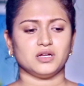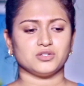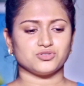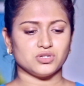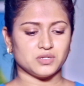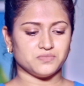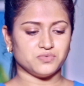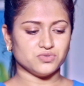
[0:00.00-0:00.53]

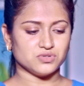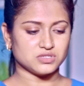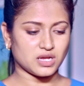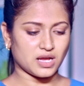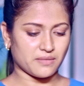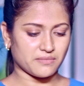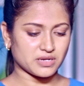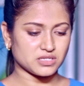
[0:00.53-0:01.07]
আসলে ভুলটা
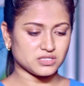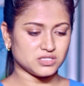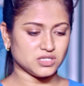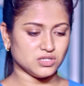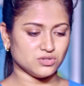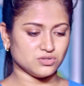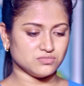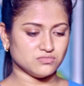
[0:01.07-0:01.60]
আমারই
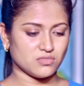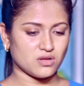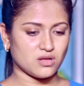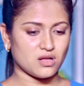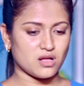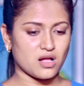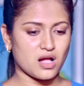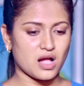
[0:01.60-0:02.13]
ছিল
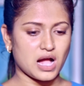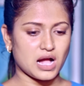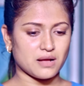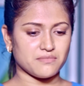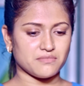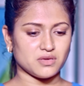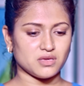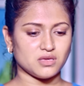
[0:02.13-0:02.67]

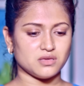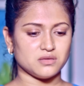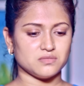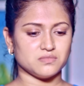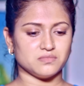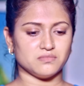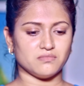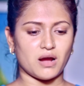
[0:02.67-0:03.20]
আমি
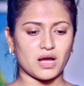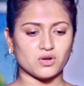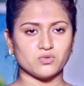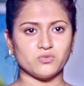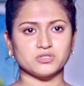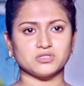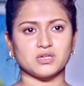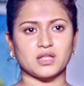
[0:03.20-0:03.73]

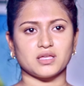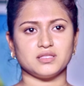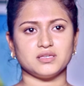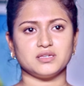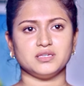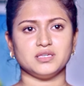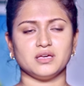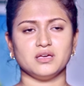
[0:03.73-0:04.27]
মানবতা না
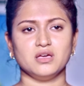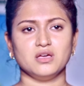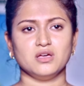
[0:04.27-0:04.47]
দেখিয়ে